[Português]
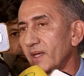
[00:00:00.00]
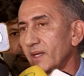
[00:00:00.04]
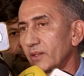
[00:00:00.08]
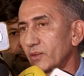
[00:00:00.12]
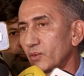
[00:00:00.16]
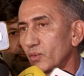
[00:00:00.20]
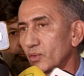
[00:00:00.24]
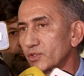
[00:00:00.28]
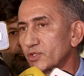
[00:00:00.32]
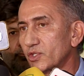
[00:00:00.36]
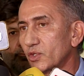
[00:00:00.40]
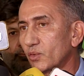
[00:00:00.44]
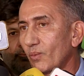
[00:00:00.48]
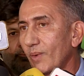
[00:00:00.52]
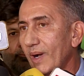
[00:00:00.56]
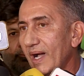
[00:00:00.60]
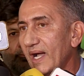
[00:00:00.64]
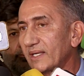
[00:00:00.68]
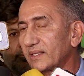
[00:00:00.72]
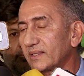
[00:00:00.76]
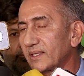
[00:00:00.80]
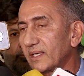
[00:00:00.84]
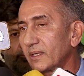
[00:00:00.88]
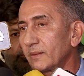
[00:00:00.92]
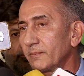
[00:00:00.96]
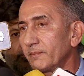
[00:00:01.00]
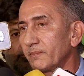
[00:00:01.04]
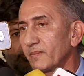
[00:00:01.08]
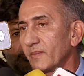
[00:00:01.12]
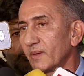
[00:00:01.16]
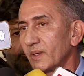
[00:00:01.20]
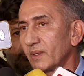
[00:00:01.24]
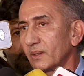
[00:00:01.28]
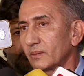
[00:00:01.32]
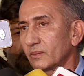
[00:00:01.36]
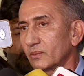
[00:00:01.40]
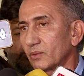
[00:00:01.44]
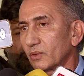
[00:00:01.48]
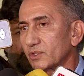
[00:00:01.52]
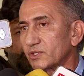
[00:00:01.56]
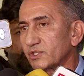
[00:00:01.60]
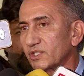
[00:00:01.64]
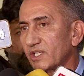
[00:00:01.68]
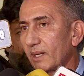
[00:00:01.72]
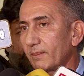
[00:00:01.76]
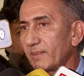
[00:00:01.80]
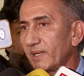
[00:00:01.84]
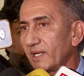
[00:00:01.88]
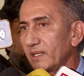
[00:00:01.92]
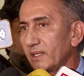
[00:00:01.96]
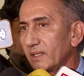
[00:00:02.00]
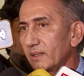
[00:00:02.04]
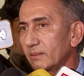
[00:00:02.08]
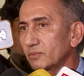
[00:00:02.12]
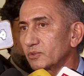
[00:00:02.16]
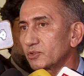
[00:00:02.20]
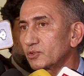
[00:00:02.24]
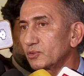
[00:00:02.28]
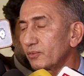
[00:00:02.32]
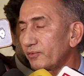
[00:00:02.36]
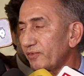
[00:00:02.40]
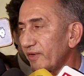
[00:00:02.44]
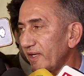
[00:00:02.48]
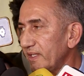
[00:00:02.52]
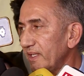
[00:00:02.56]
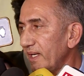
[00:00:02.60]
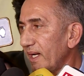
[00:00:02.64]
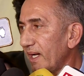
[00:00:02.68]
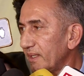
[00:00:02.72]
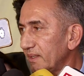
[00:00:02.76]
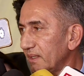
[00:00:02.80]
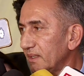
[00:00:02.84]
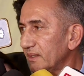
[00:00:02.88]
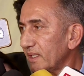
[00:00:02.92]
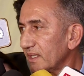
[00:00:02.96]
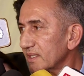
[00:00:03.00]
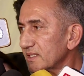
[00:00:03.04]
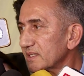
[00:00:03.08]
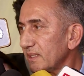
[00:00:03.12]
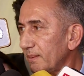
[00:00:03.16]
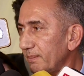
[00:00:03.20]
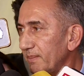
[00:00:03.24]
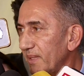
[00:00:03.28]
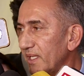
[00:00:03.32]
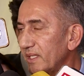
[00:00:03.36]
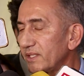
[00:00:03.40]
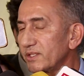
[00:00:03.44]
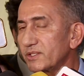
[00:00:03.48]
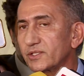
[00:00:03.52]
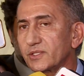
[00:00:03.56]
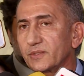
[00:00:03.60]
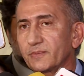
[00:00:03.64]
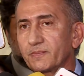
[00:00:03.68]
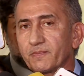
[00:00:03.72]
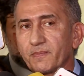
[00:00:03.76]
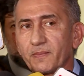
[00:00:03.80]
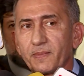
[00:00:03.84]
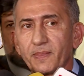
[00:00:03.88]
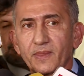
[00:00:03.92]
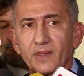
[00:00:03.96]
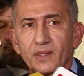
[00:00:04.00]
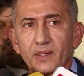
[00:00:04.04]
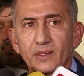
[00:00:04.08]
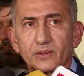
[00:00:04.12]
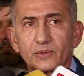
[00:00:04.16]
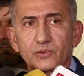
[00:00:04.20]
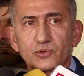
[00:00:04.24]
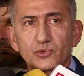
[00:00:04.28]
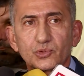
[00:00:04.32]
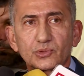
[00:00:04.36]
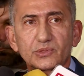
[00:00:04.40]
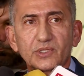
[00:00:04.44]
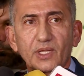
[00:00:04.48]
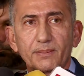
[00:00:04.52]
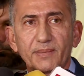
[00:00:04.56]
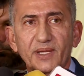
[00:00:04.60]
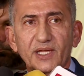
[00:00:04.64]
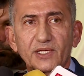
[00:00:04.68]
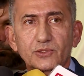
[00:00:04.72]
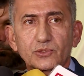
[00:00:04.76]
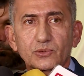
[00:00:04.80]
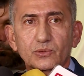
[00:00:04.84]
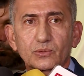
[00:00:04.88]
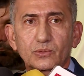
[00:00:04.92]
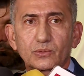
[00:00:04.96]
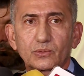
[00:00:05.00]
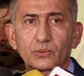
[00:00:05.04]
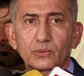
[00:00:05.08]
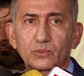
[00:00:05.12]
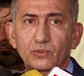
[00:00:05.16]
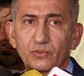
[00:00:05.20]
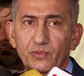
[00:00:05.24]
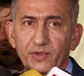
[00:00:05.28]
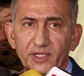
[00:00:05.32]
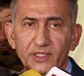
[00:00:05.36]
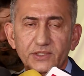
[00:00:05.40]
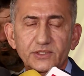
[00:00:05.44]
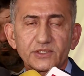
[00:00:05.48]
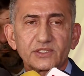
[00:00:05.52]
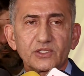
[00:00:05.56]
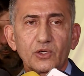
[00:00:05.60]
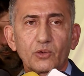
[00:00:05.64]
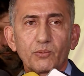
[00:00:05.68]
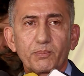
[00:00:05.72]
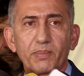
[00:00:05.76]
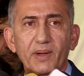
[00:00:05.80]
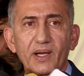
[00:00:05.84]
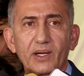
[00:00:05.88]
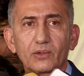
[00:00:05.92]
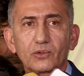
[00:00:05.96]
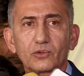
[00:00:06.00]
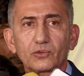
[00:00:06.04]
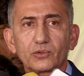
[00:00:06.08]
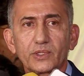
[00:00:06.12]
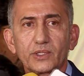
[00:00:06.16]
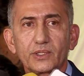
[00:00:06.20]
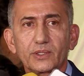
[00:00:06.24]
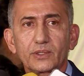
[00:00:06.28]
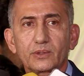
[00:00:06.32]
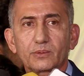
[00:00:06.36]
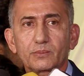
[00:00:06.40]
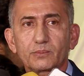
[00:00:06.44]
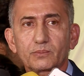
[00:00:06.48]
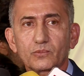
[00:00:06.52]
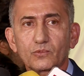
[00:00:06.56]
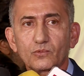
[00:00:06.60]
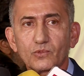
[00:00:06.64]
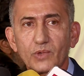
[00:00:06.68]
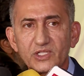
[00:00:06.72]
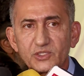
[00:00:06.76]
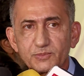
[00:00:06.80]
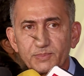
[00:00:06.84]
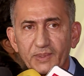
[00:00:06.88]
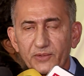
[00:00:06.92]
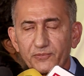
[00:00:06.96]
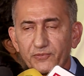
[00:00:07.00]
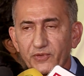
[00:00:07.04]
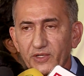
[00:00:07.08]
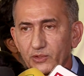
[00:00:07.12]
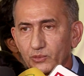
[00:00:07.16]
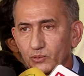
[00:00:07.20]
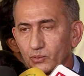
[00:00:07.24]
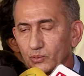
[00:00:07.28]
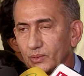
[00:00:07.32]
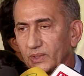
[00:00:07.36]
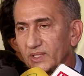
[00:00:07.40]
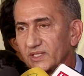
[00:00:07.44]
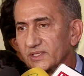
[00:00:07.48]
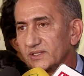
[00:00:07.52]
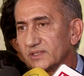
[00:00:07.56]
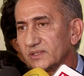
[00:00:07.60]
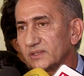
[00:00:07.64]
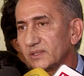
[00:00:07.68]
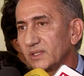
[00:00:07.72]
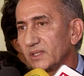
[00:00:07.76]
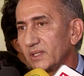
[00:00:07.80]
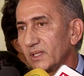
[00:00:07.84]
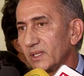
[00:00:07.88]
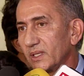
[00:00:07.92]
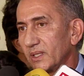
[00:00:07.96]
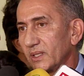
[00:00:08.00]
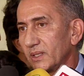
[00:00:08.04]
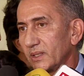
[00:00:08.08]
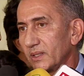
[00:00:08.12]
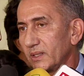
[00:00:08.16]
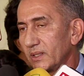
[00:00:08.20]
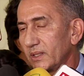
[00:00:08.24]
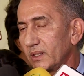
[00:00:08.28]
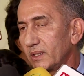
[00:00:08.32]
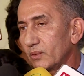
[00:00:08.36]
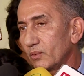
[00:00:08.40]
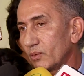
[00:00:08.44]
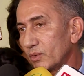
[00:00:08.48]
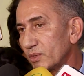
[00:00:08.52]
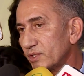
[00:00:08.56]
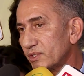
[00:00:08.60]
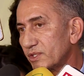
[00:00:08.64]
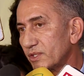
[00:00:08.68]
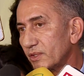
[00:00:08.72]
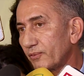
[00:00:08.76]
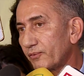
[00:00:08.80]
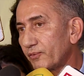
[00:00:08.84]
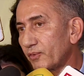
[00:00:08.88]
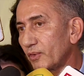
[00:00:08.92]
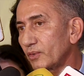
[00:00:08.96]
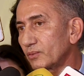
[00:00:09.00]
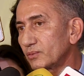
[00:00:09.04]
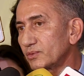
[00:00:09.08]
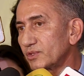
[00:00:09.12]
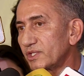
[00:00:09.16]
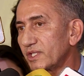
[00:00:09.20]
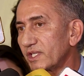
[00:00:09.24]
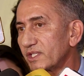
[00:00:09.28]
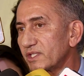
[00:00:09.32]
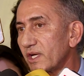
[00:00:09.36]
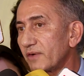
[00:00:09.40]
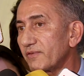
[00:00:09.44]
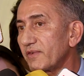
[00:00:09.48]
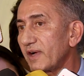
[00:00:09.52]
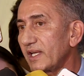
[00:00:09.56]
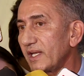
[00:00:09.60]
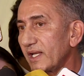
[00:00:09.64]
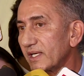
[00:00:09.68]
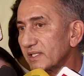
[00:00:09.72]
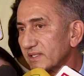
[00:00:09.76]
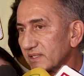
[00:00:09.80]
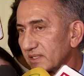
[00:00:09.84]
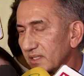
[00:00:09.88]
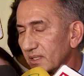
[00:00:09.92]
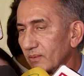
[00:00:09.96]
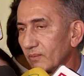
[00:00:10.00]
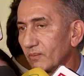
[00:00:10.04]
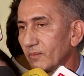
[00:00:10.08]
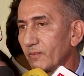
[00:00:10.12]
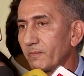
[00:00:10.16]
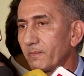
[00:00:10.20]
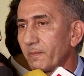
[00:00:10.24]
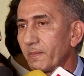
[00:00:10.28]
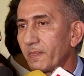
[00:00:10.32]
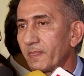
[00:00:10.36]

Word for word: e hoje quarta, nós trabalhamos no feriado intensamente, juntamente com o governo de São Paulo e com as prefeituras, e hoje foi um dia de avaliação.